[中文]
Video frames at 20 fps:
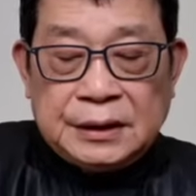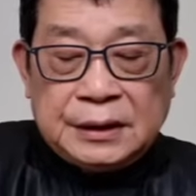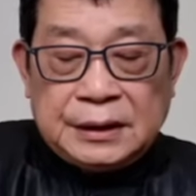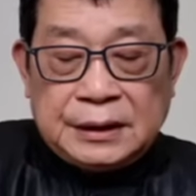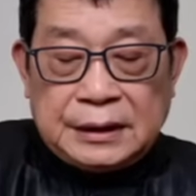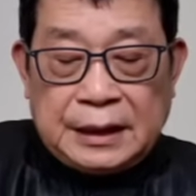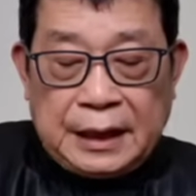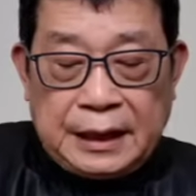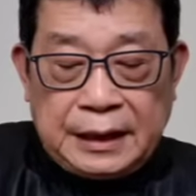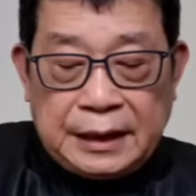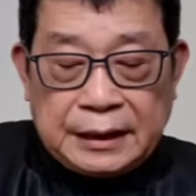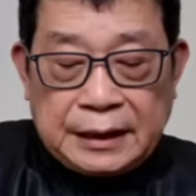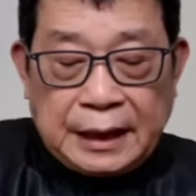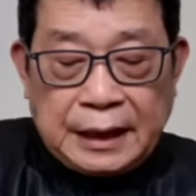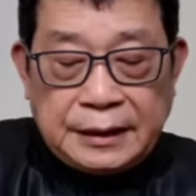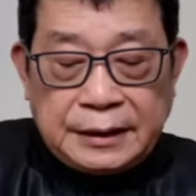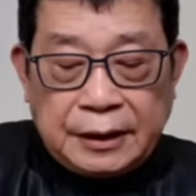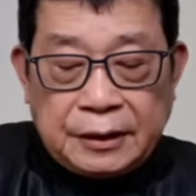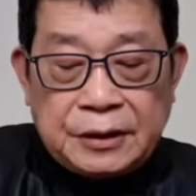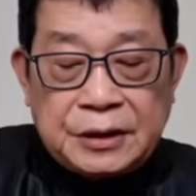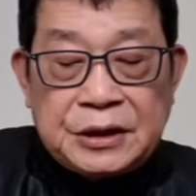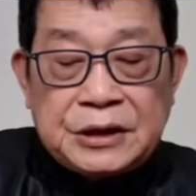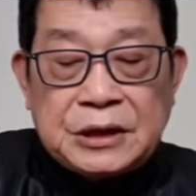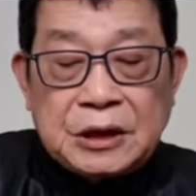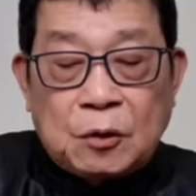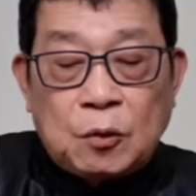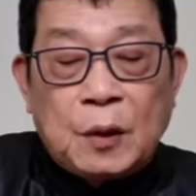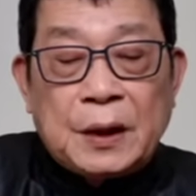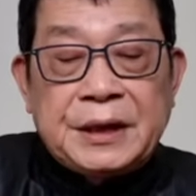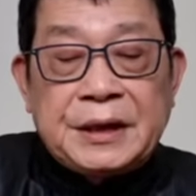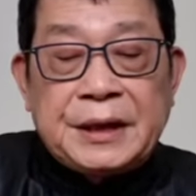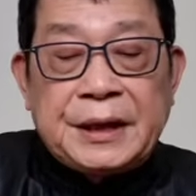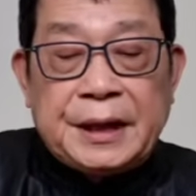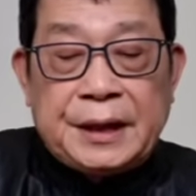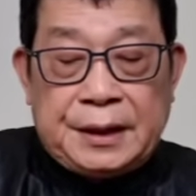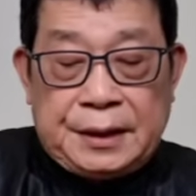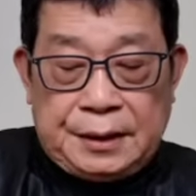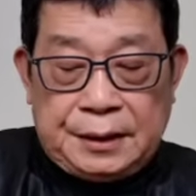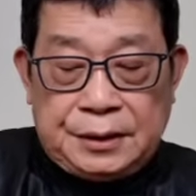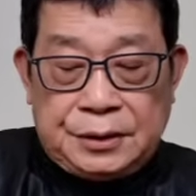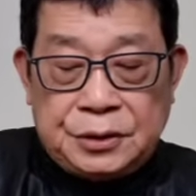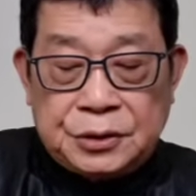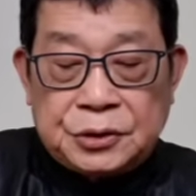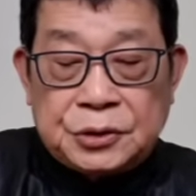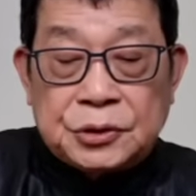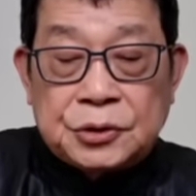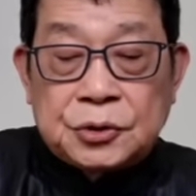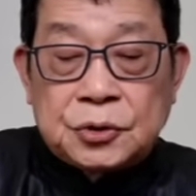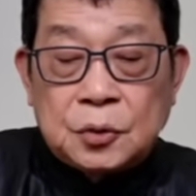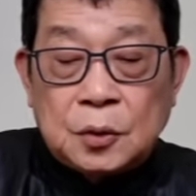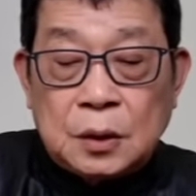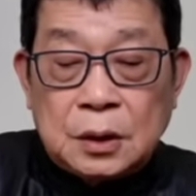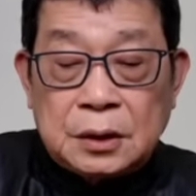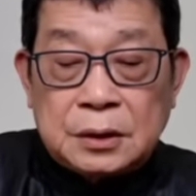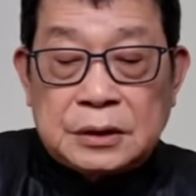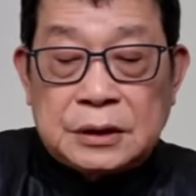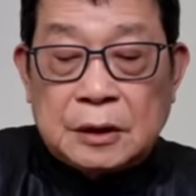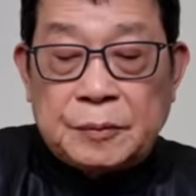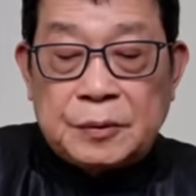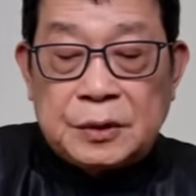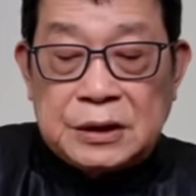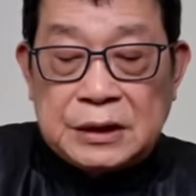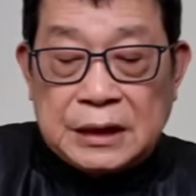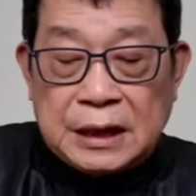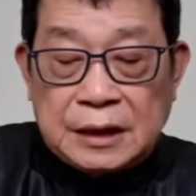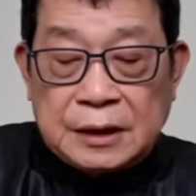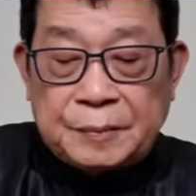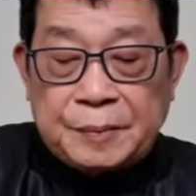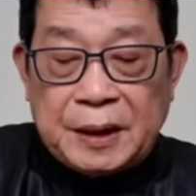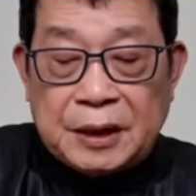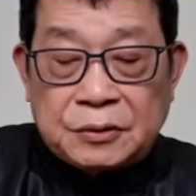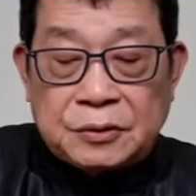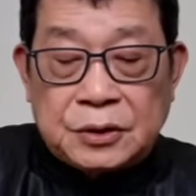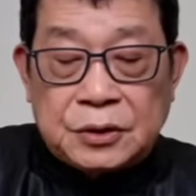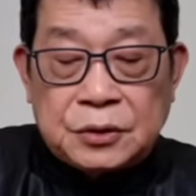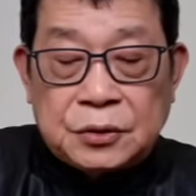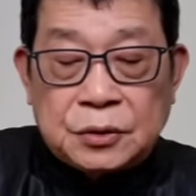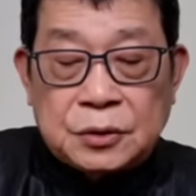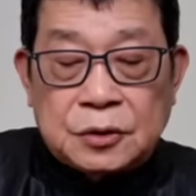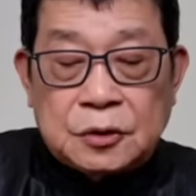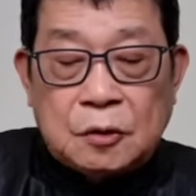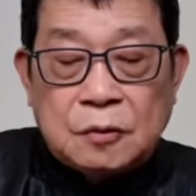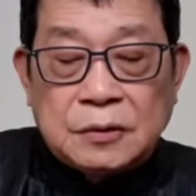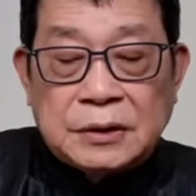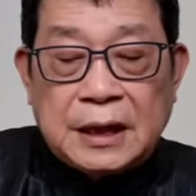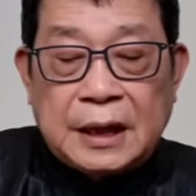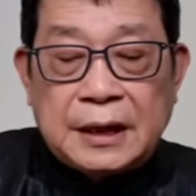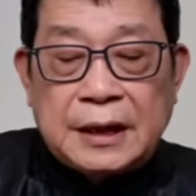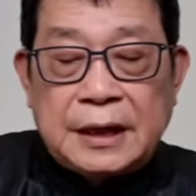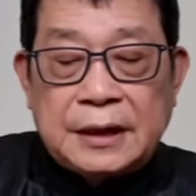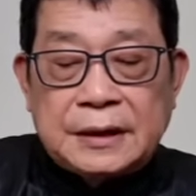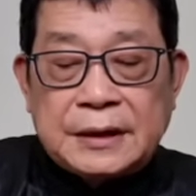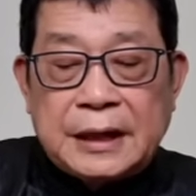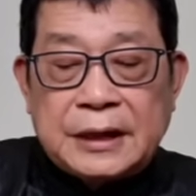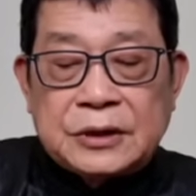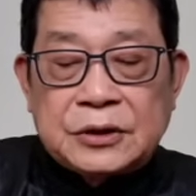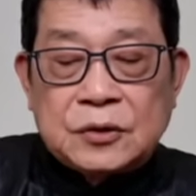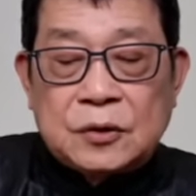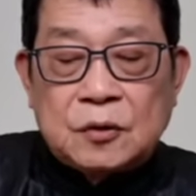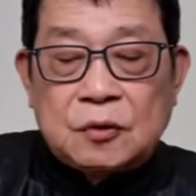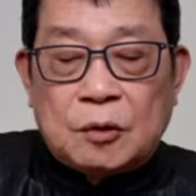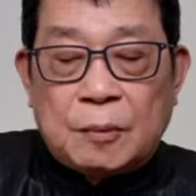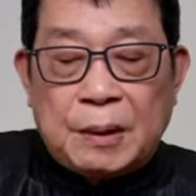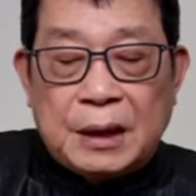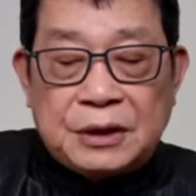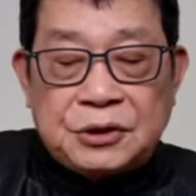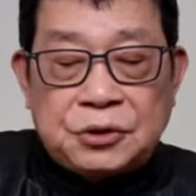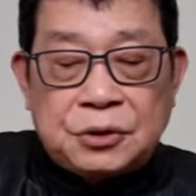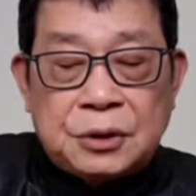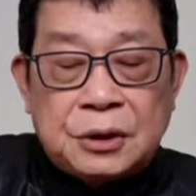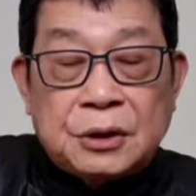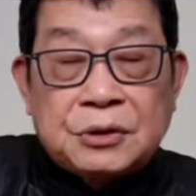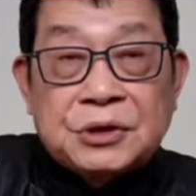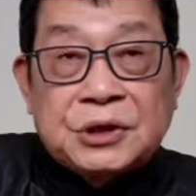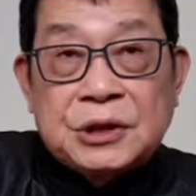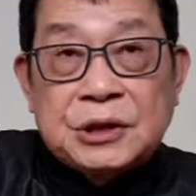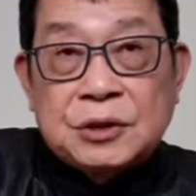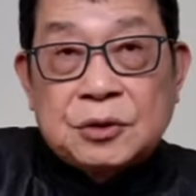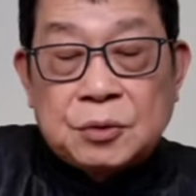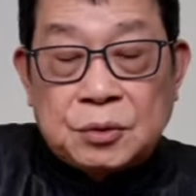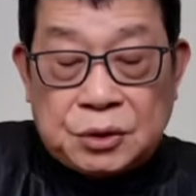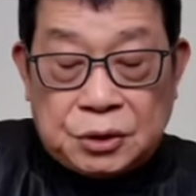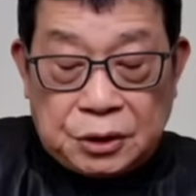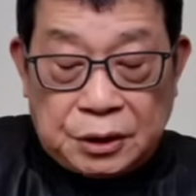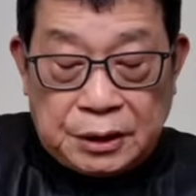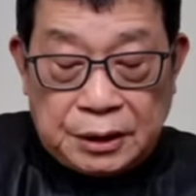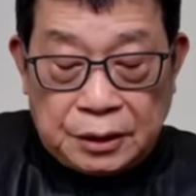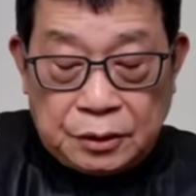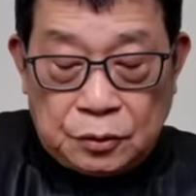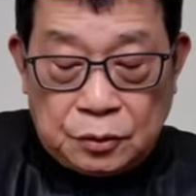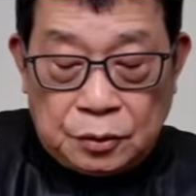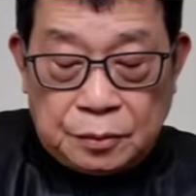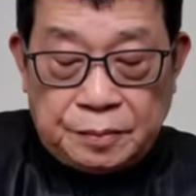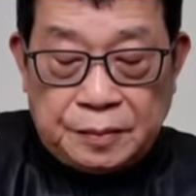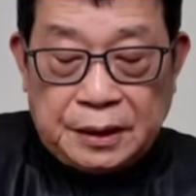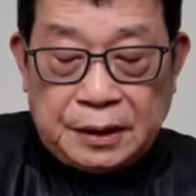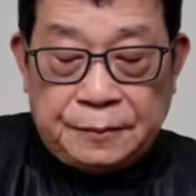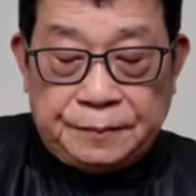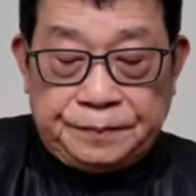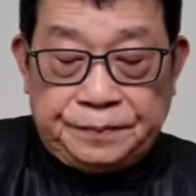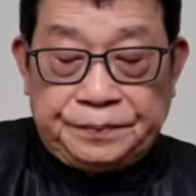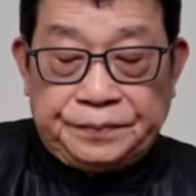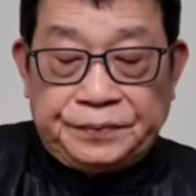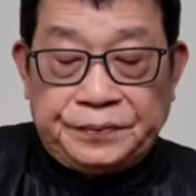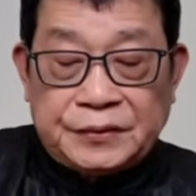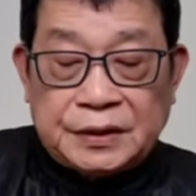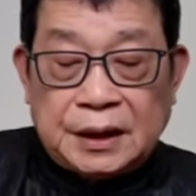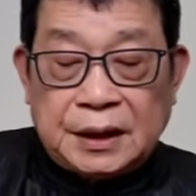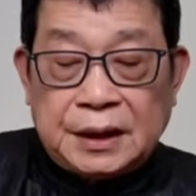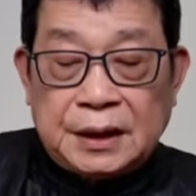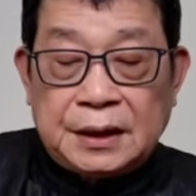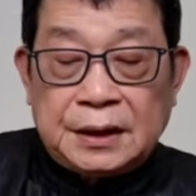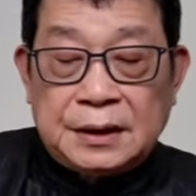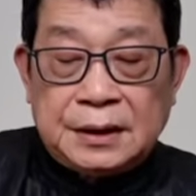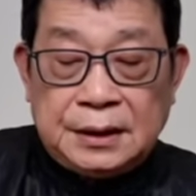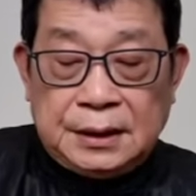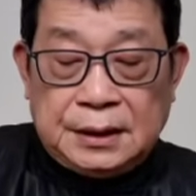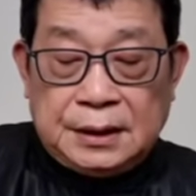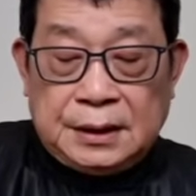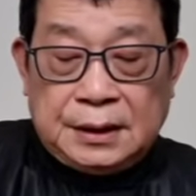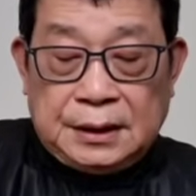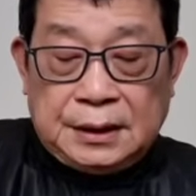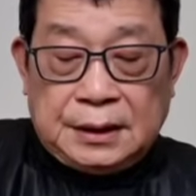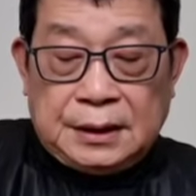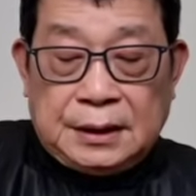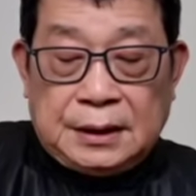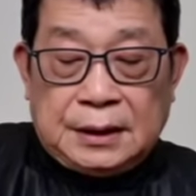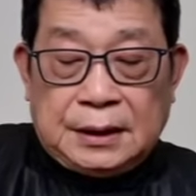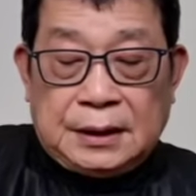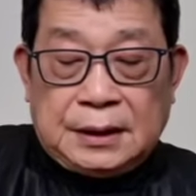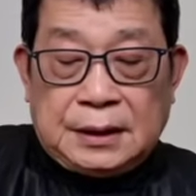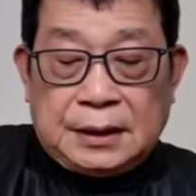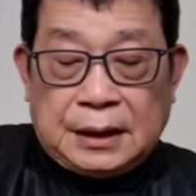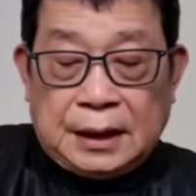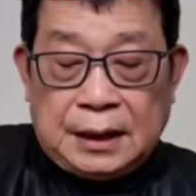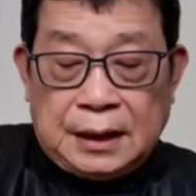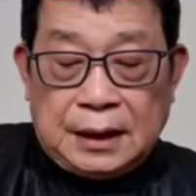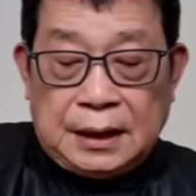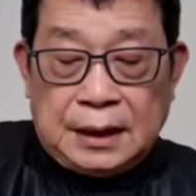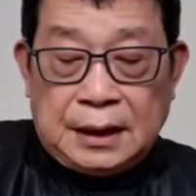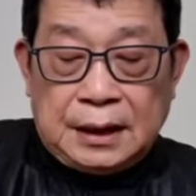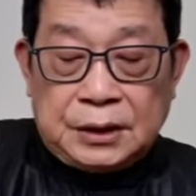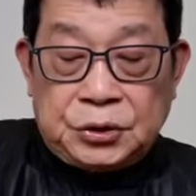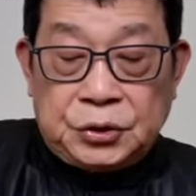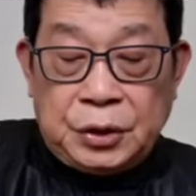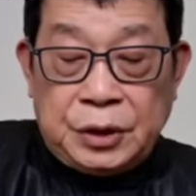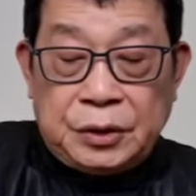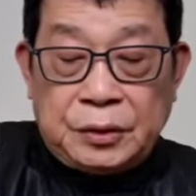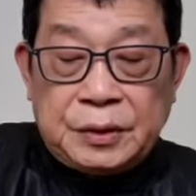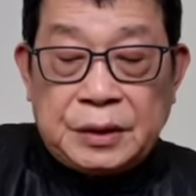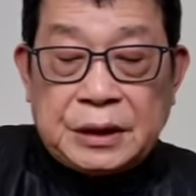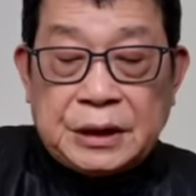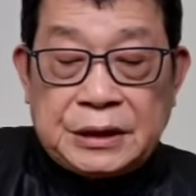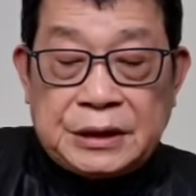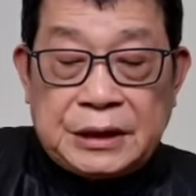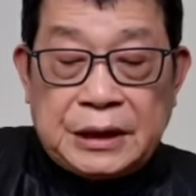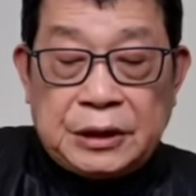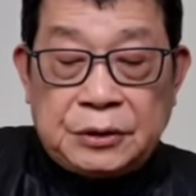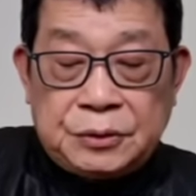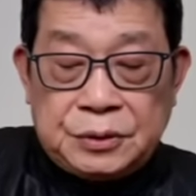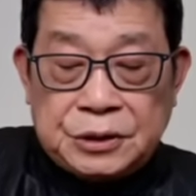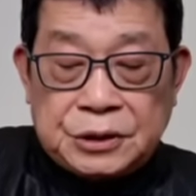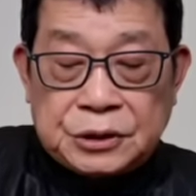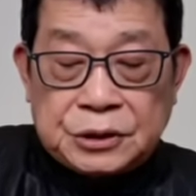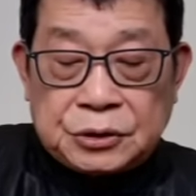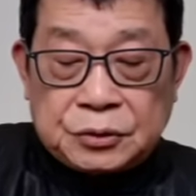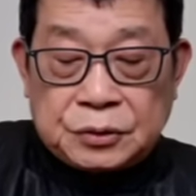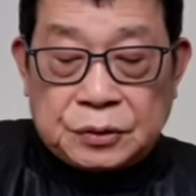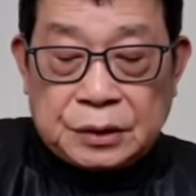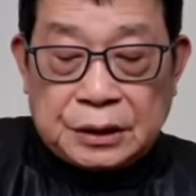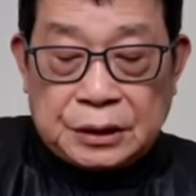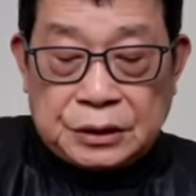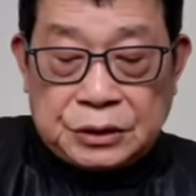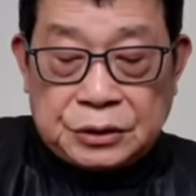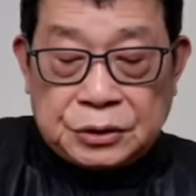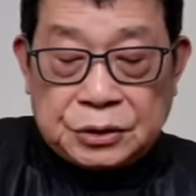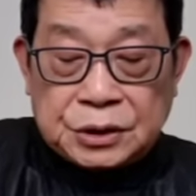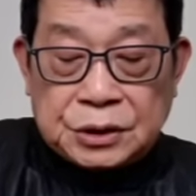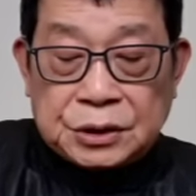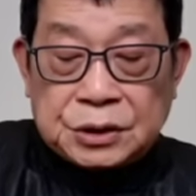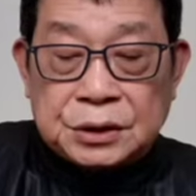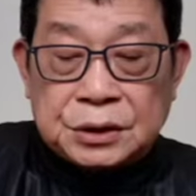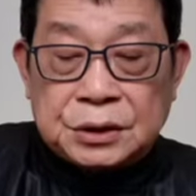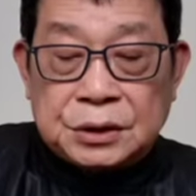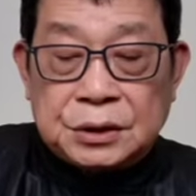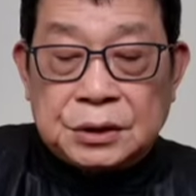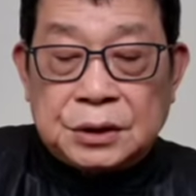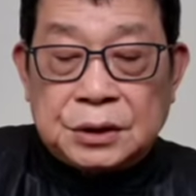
他也谈到了一些观点，就是说这个文章的标题说“动荡年代中我们还需要制度决定论吗？”啊，啊，最后一个结论是说呢，就是。